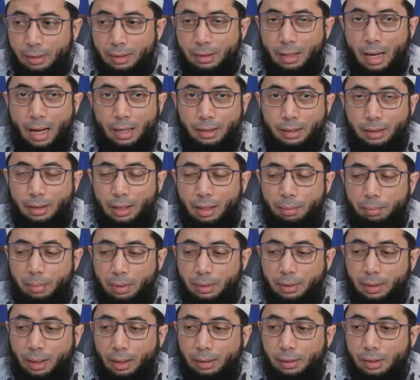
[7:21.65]
Adil dalam
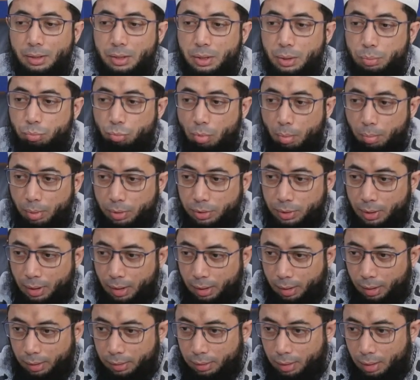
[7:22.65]
arti kata semua
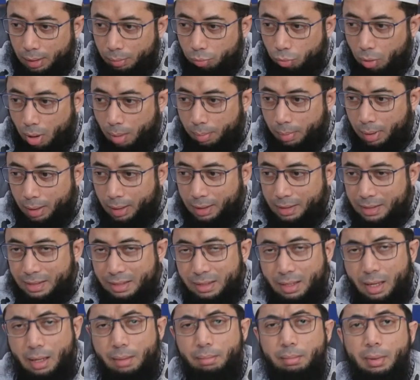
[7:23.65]
masyarakatnya dimuamalai
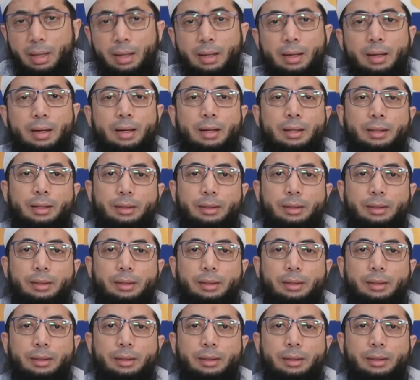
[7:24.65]
sama